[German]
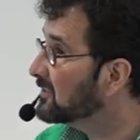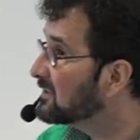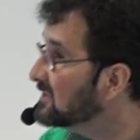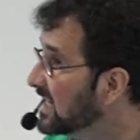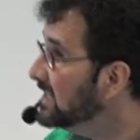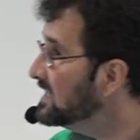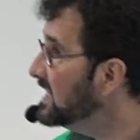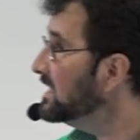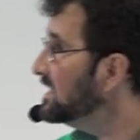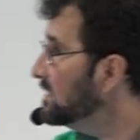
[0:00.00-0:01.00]
zu den
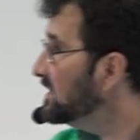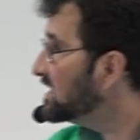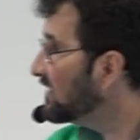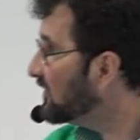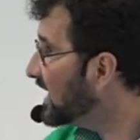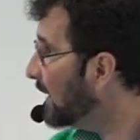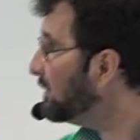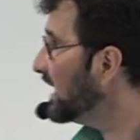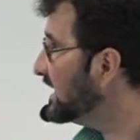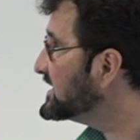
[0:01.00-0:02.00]
Dingen, die mich davon
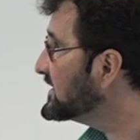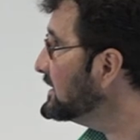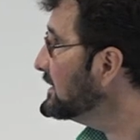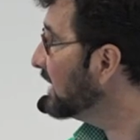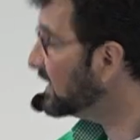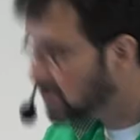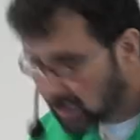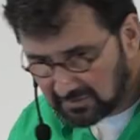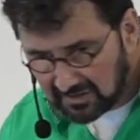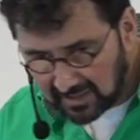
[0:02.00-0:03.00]
abhalten, meinen
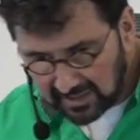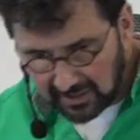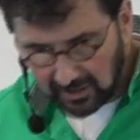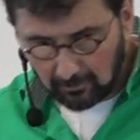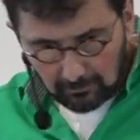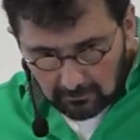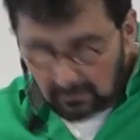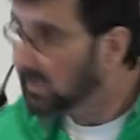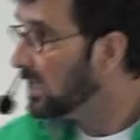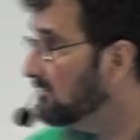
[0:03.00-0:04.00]
Job zu erledigen.
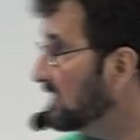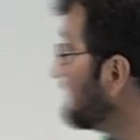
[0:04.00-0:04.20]
Wie